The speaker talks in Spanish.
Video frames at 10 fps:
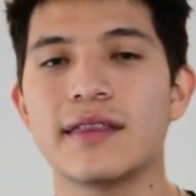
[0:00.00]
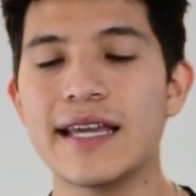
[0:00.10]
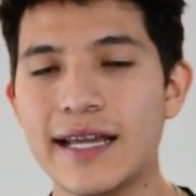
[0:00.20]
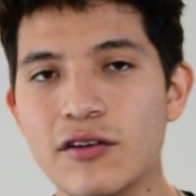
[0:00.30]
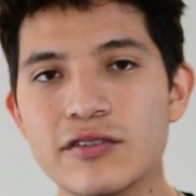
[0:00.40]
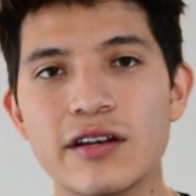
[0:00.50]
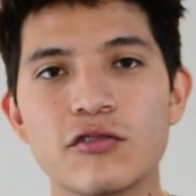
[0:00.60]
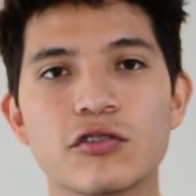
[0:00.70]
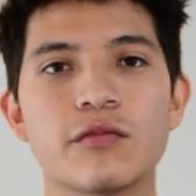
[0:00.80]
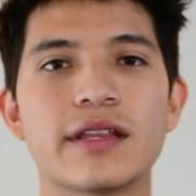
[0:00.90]
Déjenos en
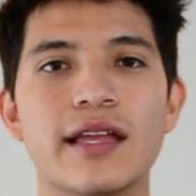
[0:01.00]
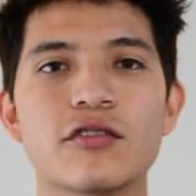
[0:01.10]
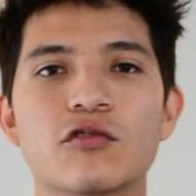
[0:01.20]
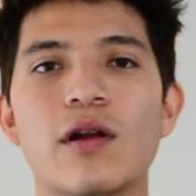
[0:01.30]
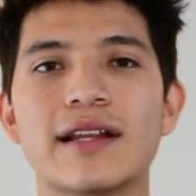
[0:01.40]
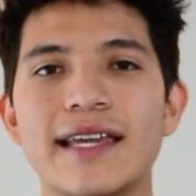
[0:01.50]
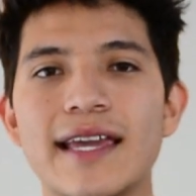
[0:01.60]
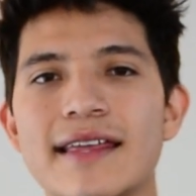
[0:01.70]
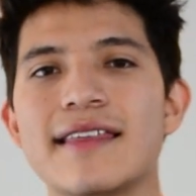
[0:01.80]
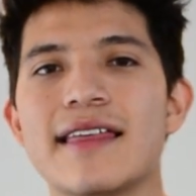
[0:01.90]
los comentarios
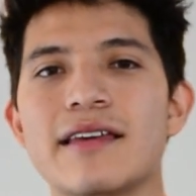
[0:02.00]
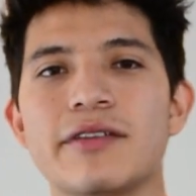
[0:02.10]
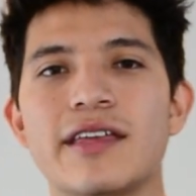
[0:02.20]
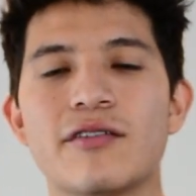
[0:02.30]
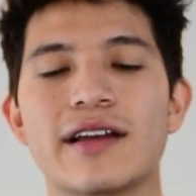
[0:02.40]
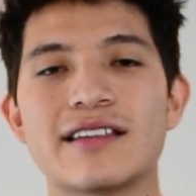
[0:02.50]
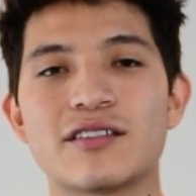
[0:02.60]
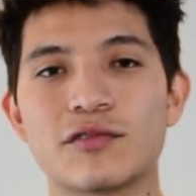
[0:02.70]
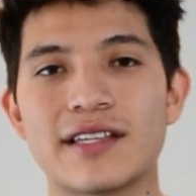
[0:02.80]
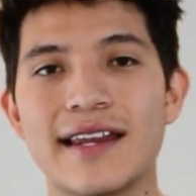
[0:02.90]
cualquier idea de video que les
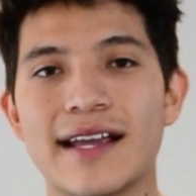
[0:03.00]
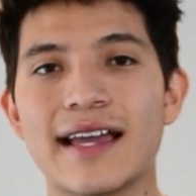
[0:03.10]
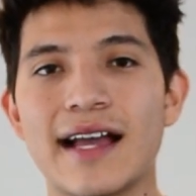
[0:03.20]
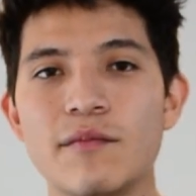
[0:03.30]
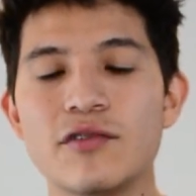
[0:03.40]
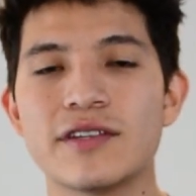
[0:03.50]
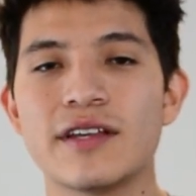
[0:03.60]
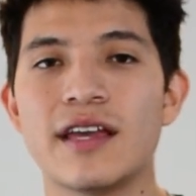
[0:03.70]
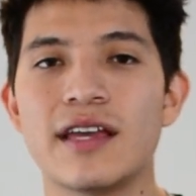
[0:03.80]
gustaría que hagamos